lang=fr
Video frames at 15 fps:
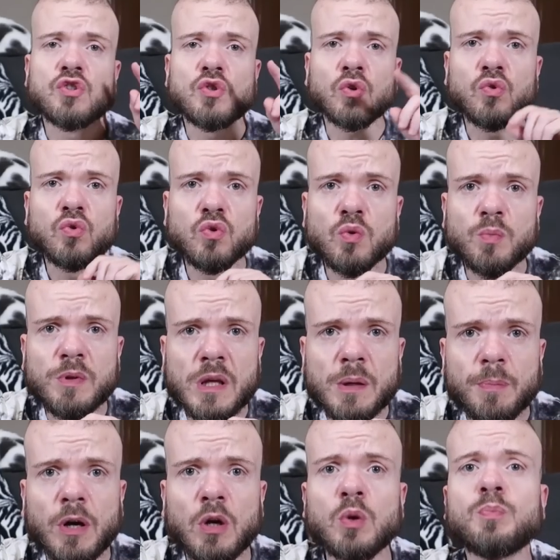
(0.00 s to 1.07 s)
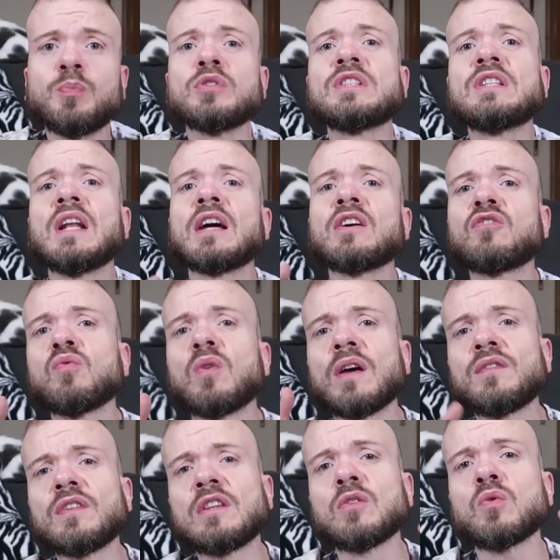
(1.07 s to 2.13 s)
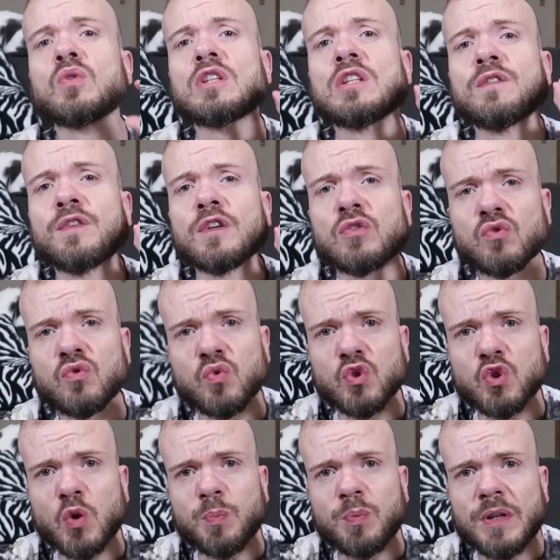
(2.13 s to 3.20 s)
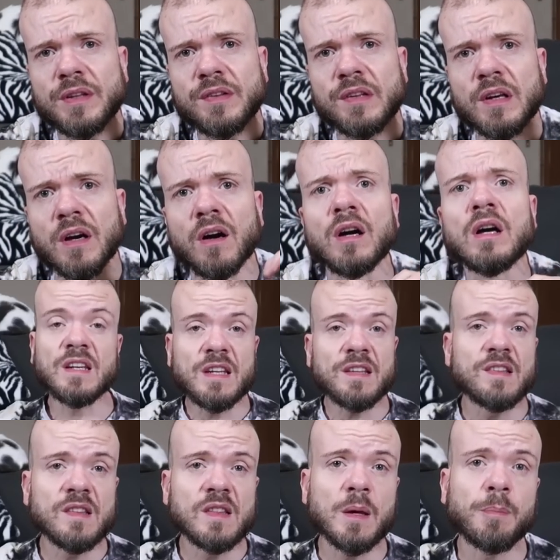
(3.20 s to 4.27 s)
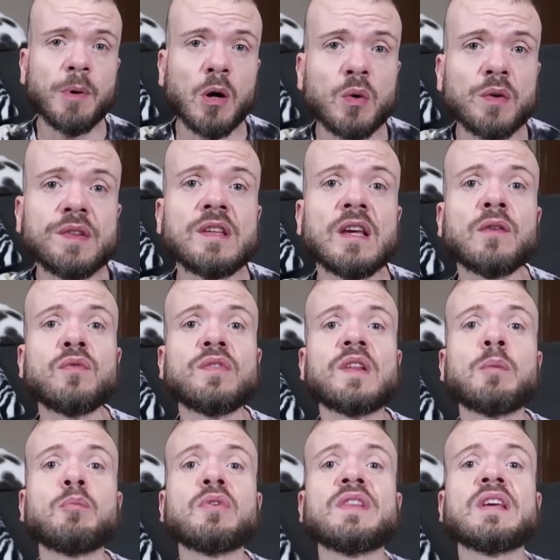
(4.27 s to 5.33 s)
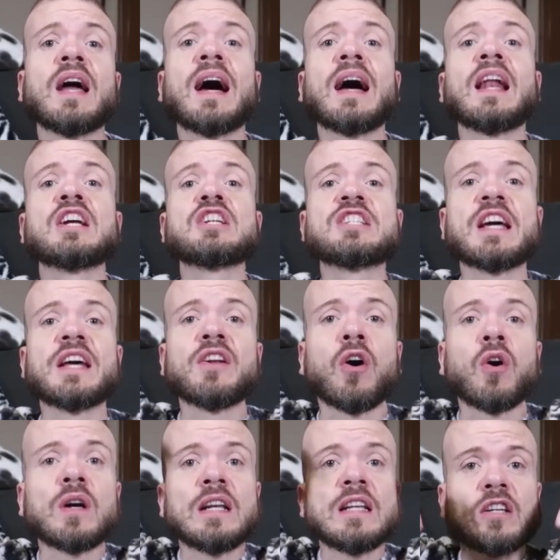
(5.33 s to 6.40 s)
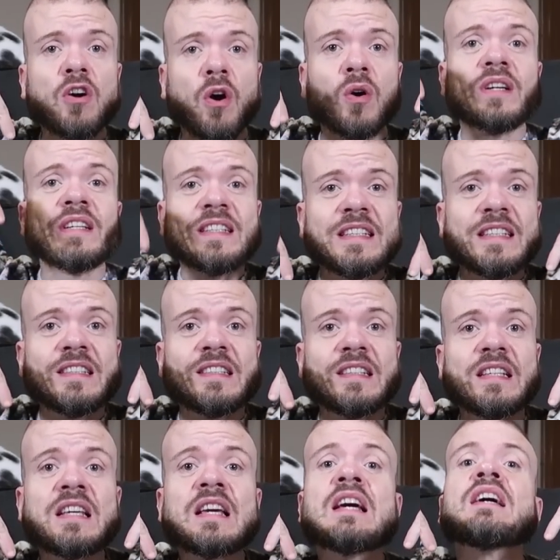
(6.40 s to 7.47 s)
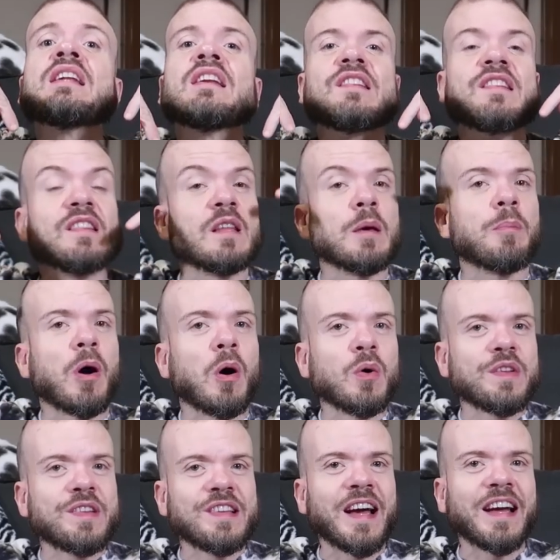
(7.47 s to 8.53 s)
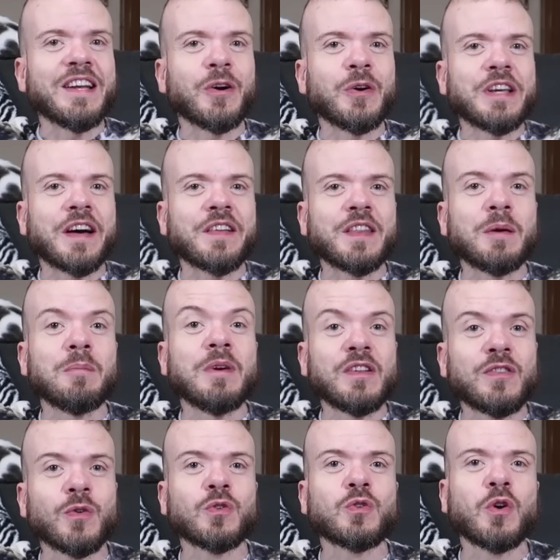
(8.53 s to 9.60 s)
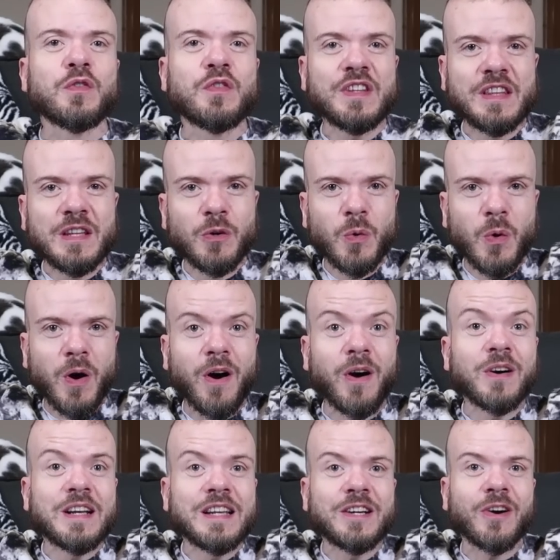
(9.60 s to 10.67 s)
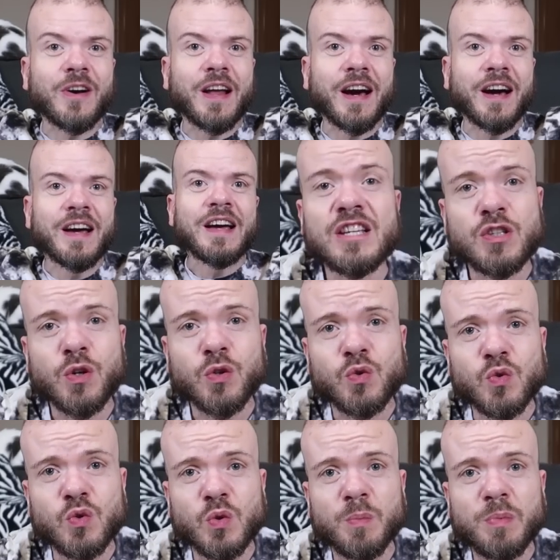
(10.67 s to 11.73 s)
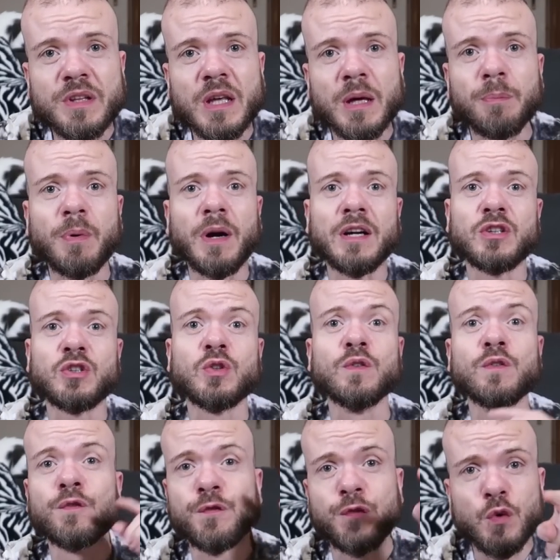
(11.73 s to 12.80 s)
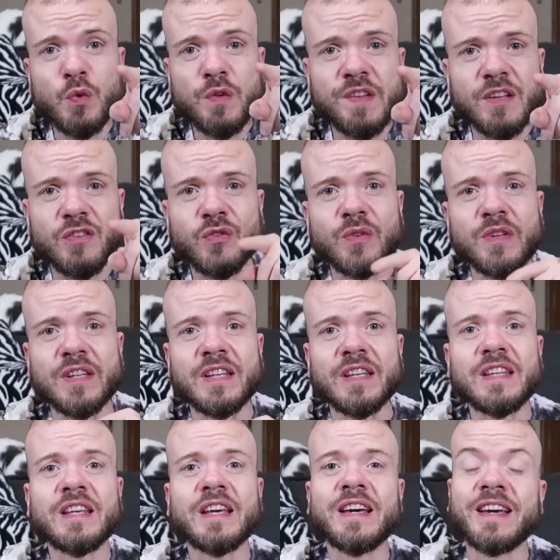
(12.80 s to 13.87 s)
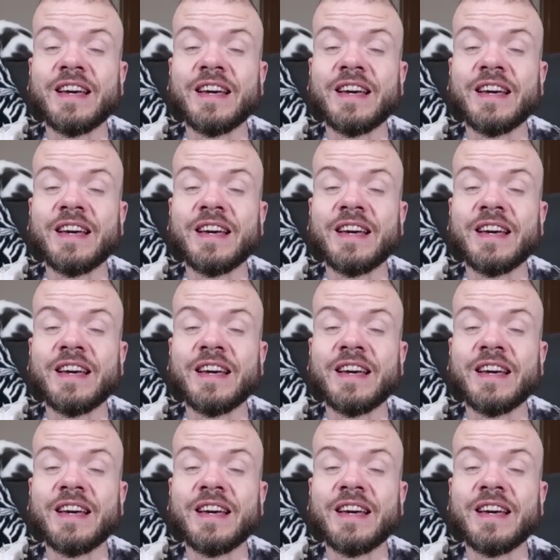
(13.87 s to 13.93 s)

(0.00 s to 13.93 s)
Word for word: Surtout n'oubliez pas le petit like sous la vidéo qui fait toujours plaisir. N'hésitez pas aussi à vous abonner à la chaîne en cliquant ici. N'hésitez pas aussi à aller regarder mes autres vidéos en cliquant là. Et surtout, n'oubliez pas que vous êtes unique.